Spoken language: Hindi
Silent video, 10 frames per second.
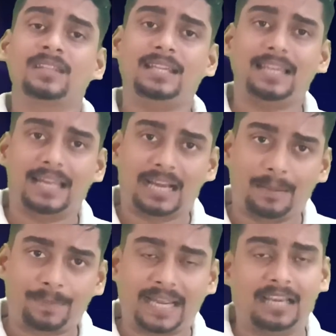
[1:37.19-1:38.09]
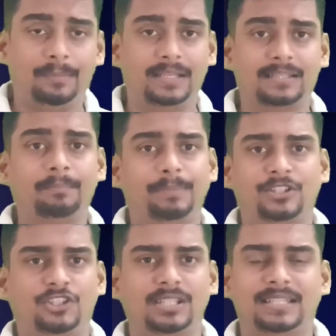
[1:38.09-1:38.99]
कि आपका एडमिशन
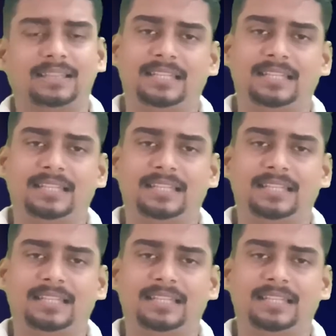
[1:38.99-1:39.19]
25 या